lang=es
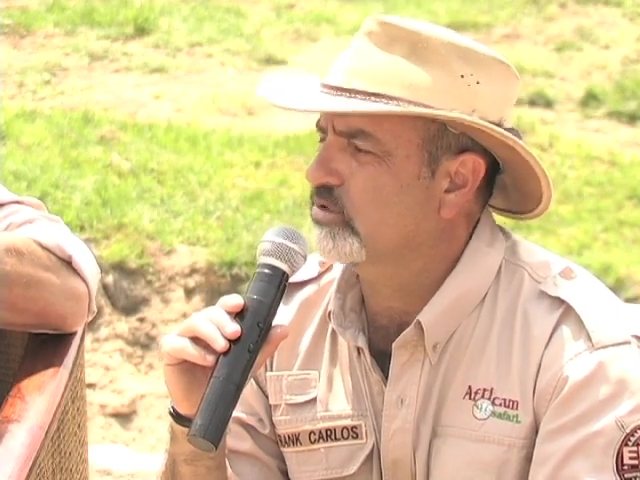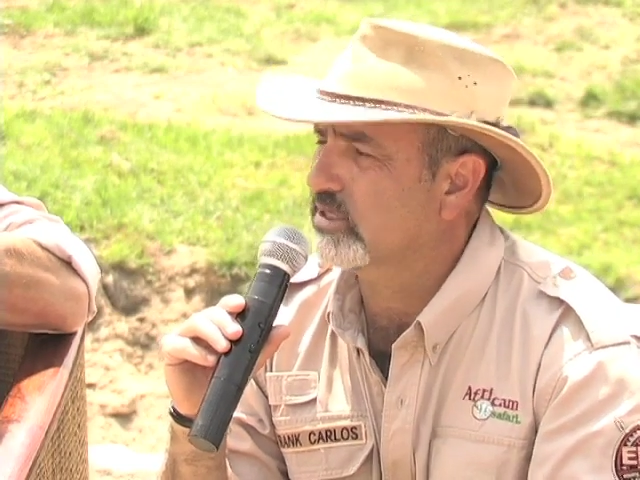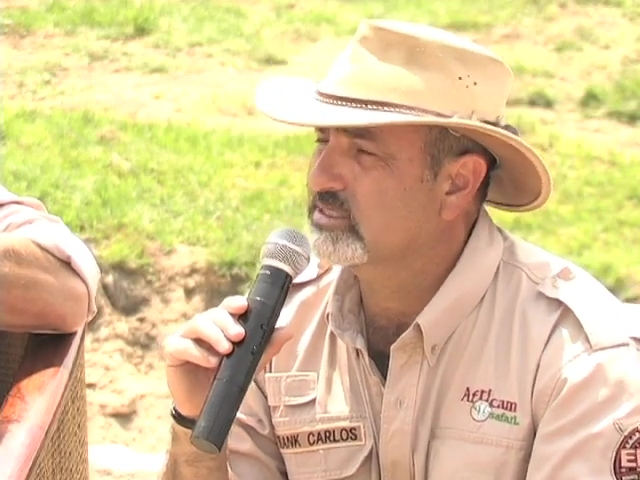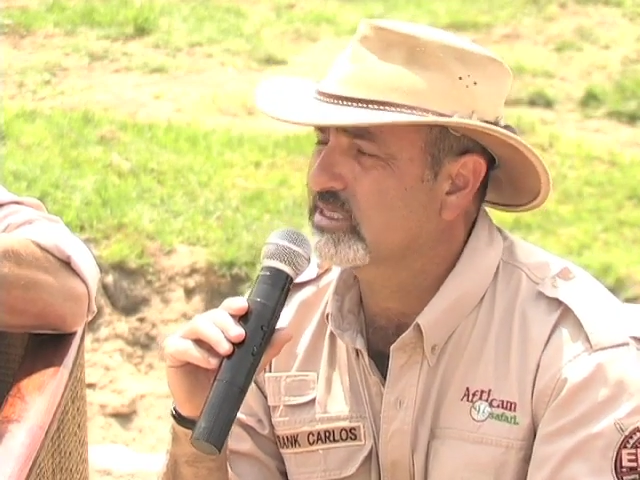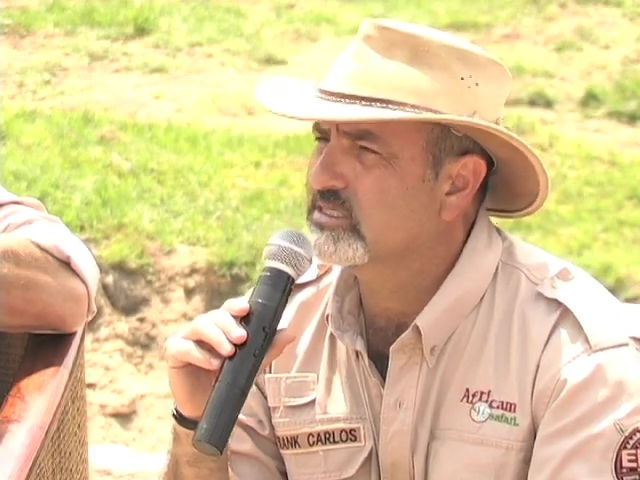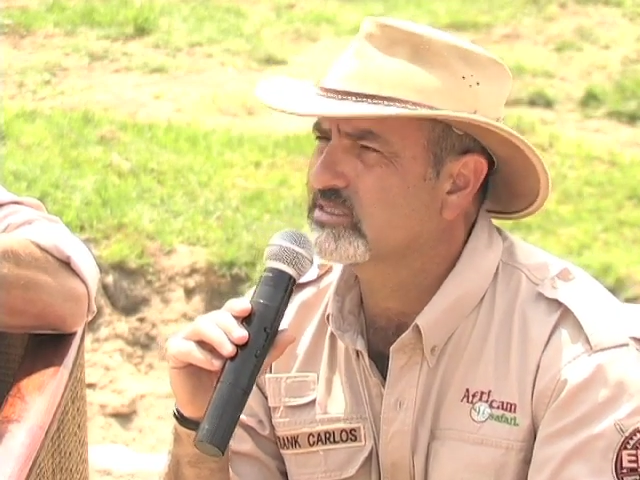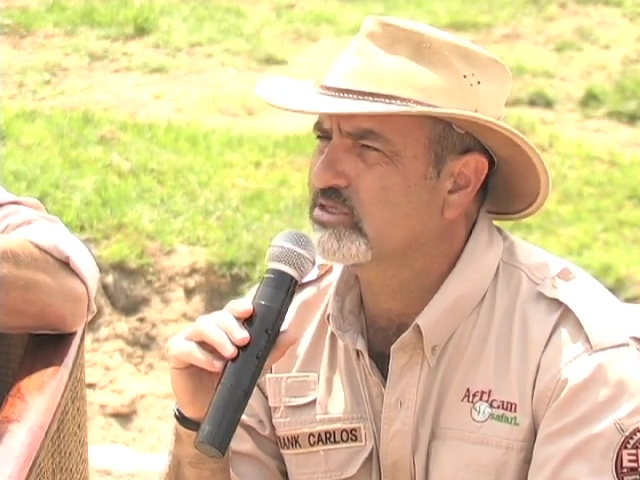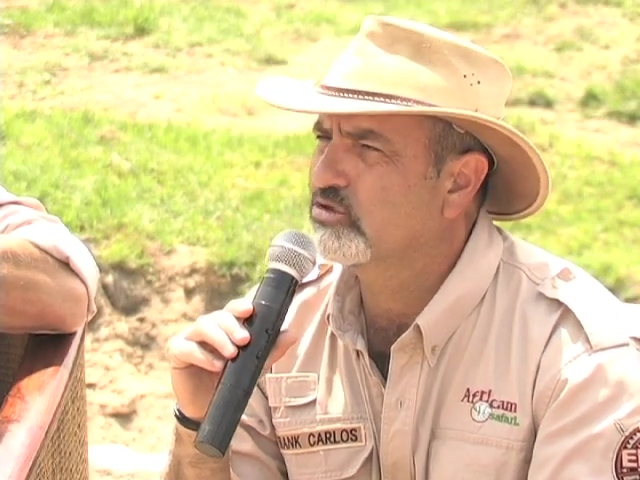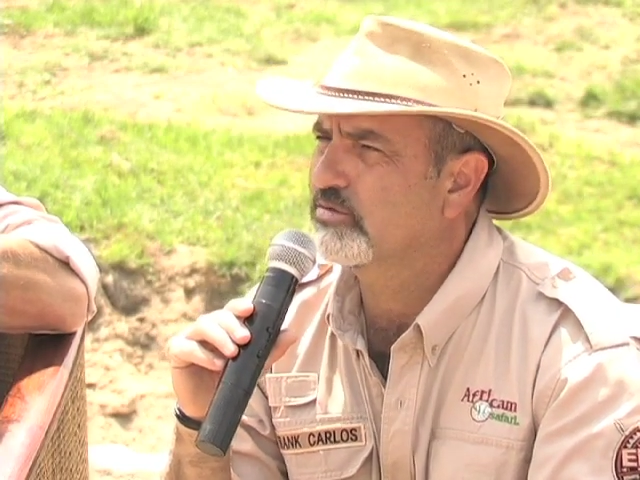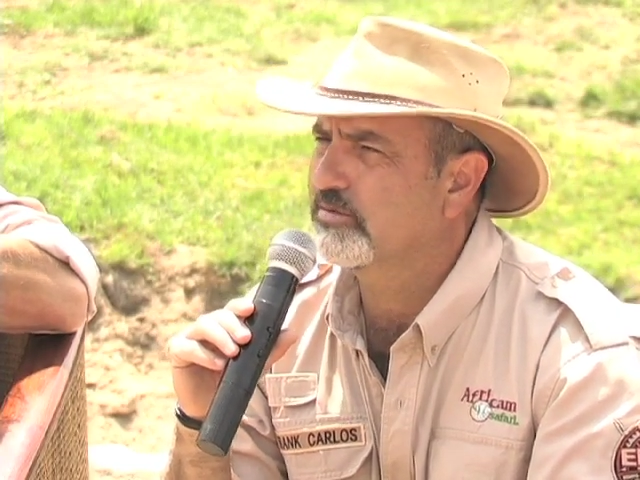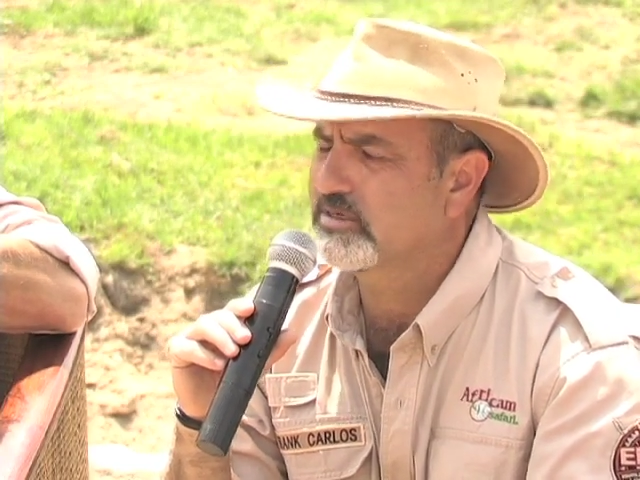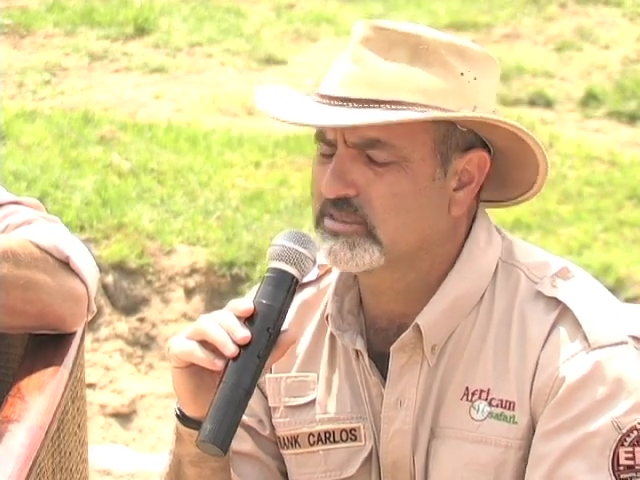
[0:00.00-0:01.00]
porque siguen
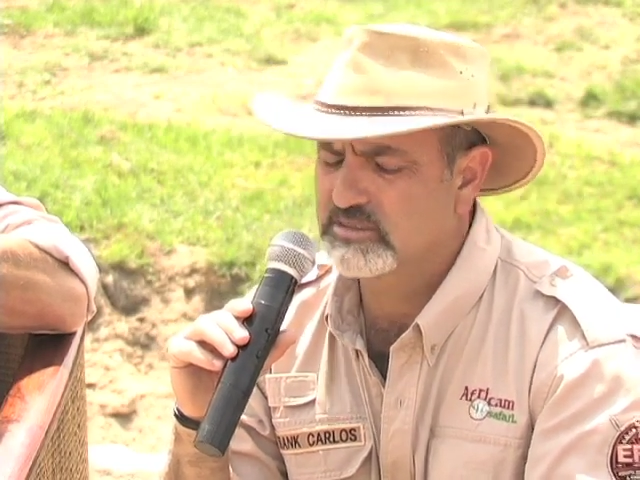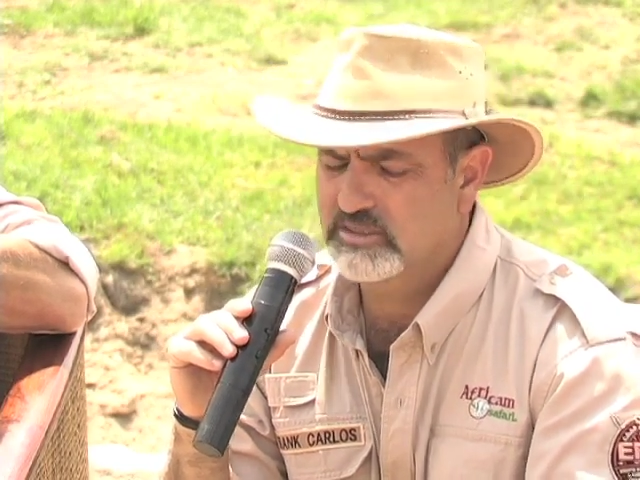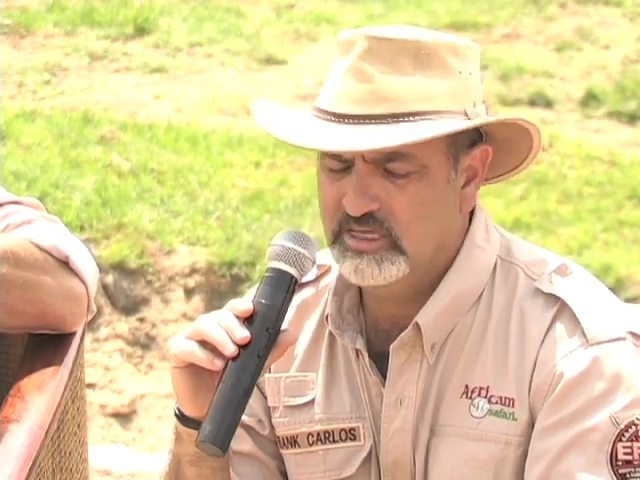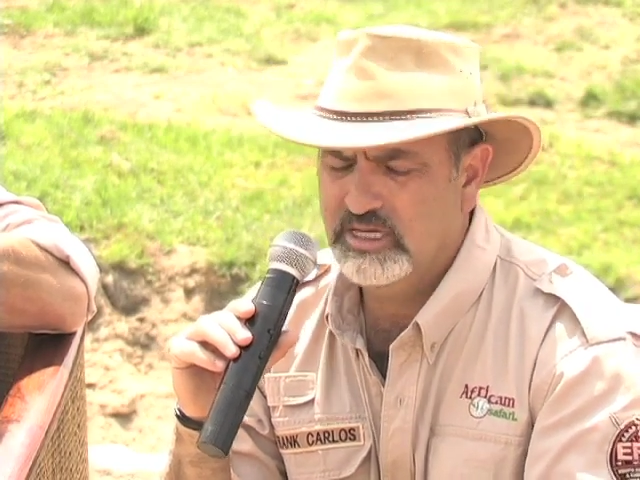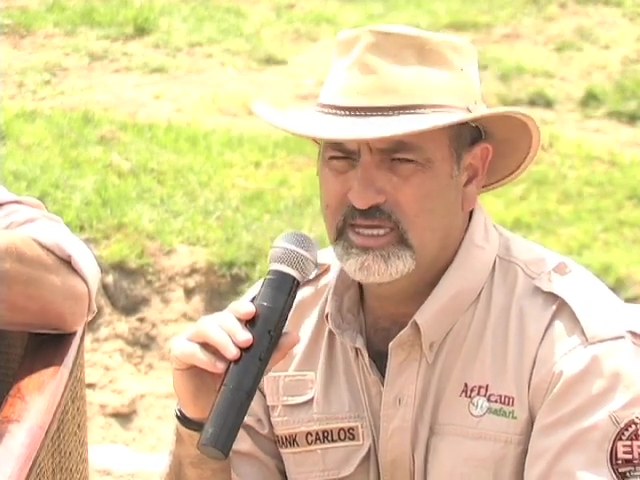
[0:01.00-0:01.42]
siendo bebés.